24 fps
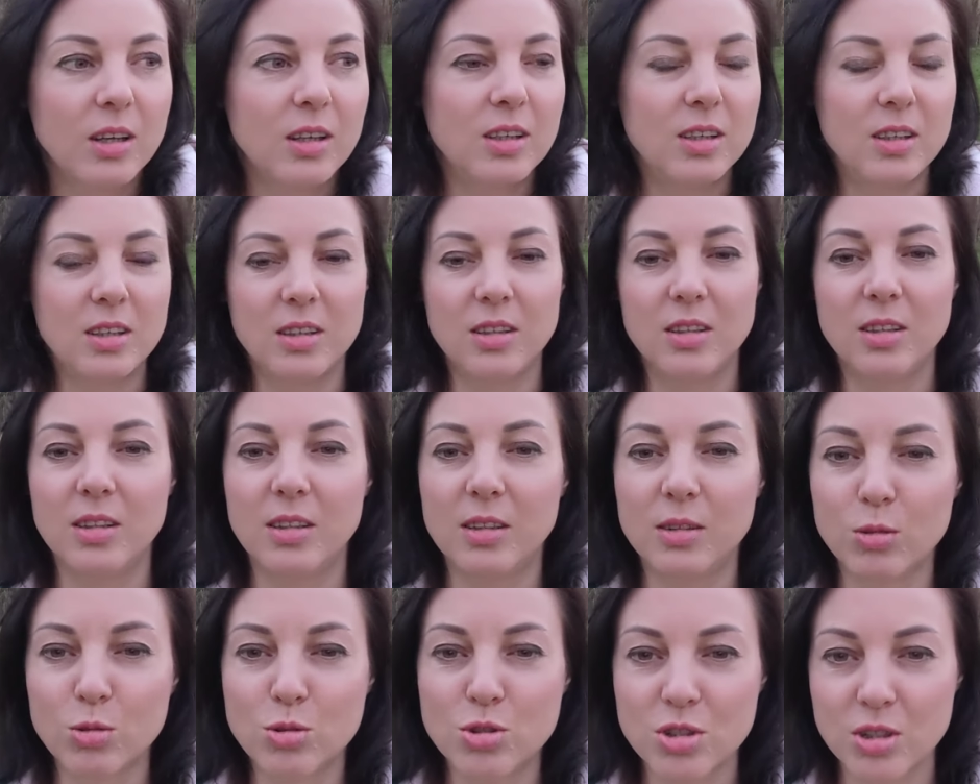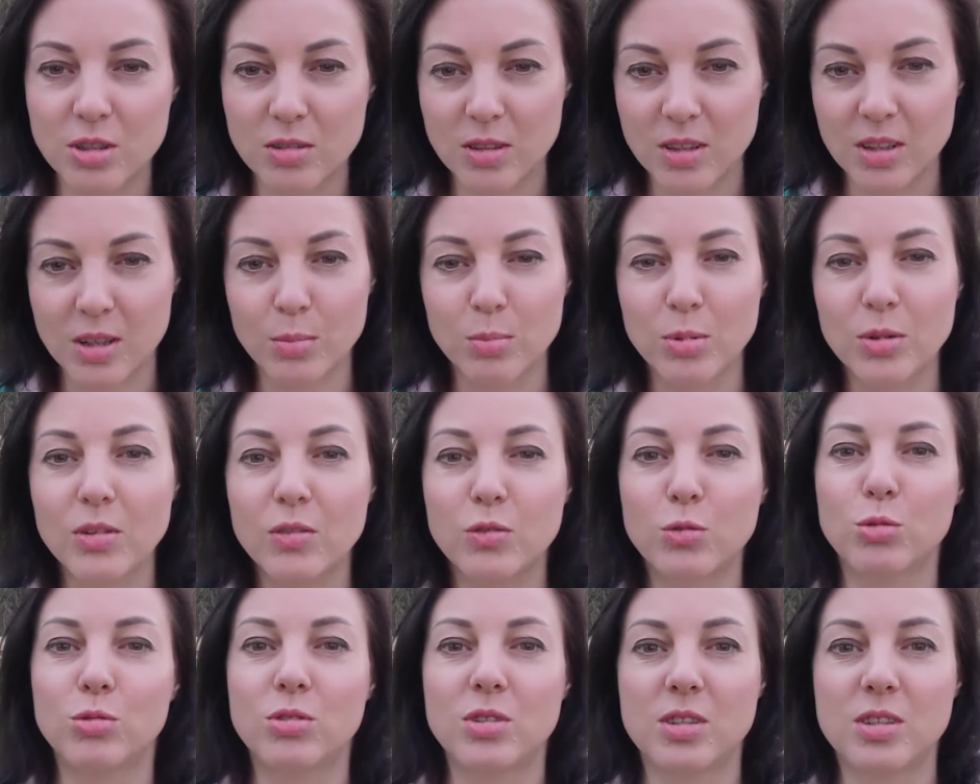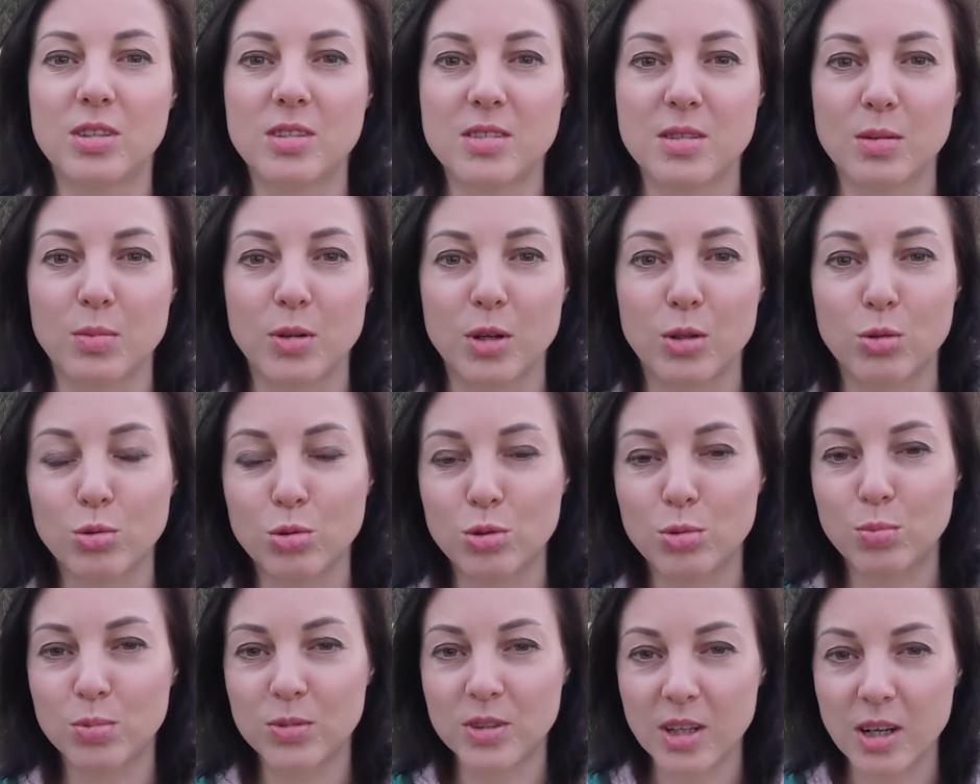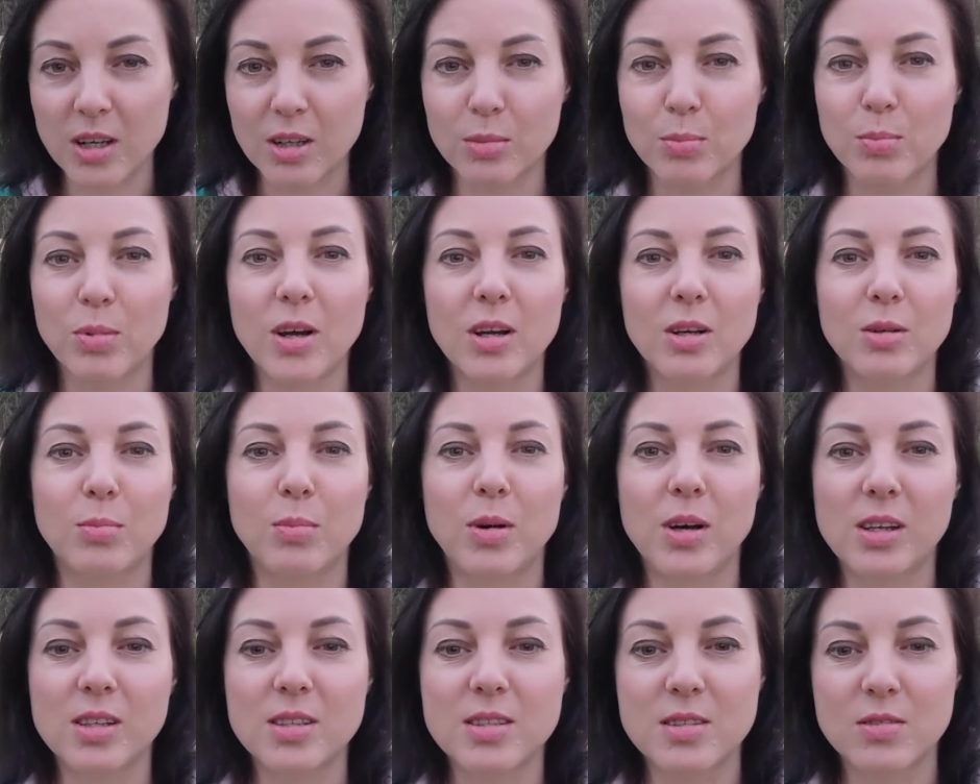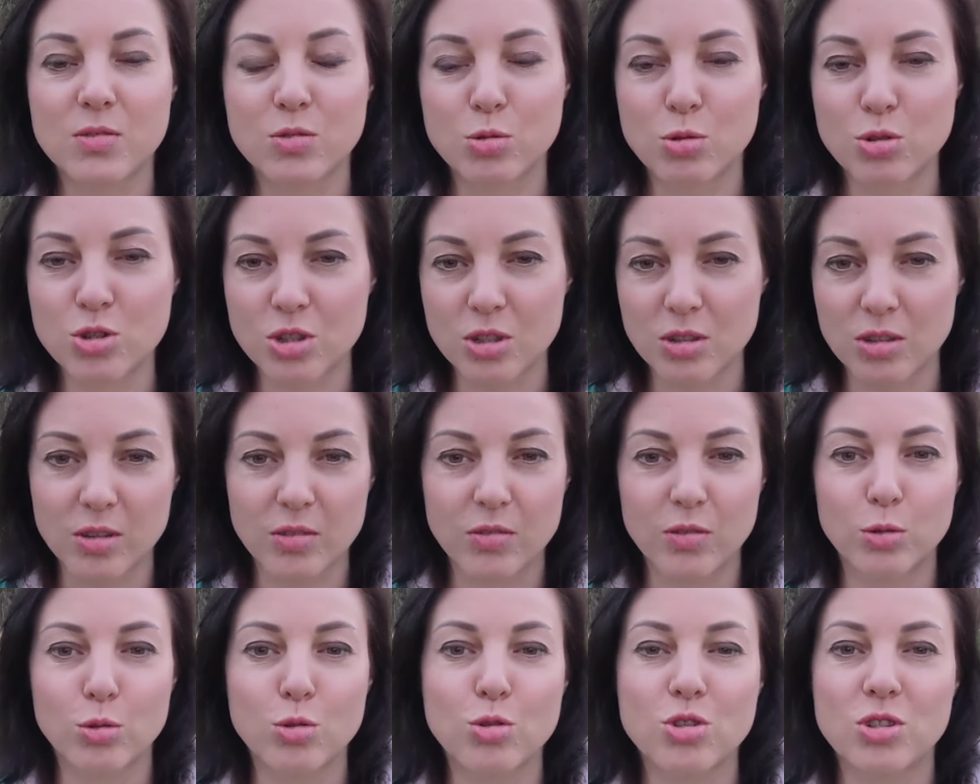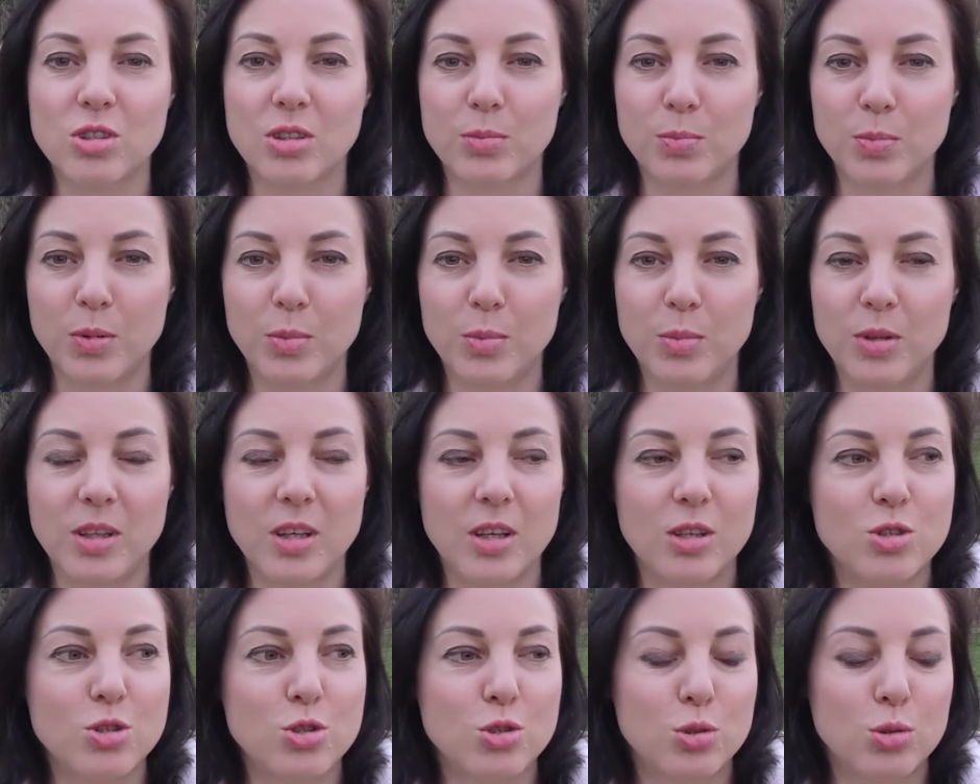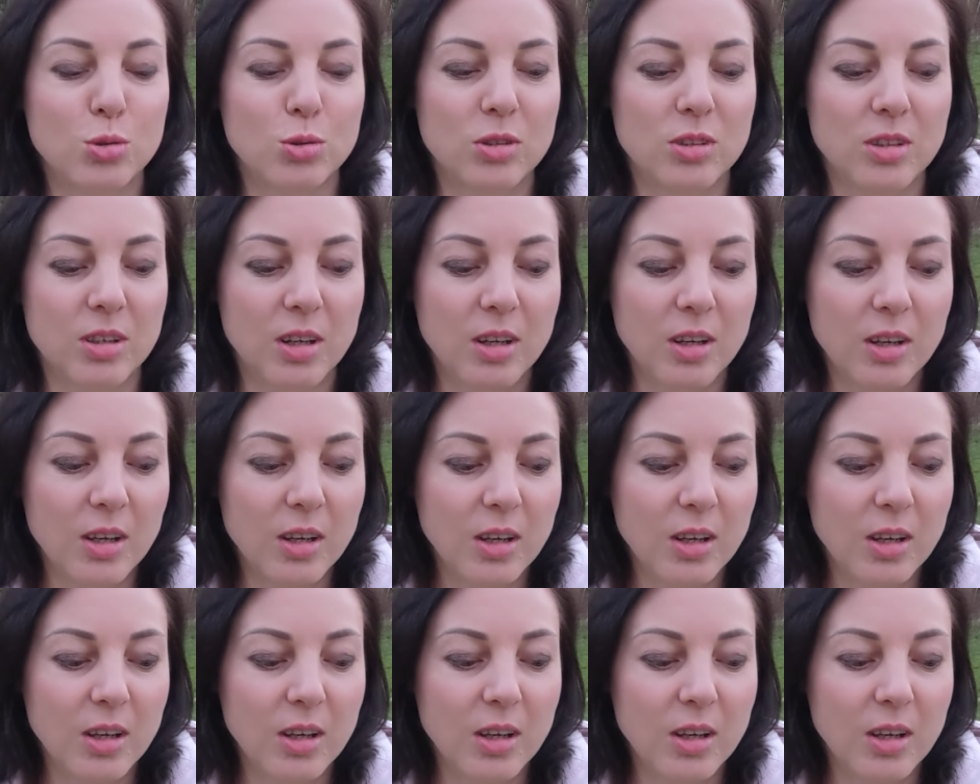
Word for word: И у человека был внутренний запрос, а тут трах-бах, бац, и все, человек вынужден поменять что-то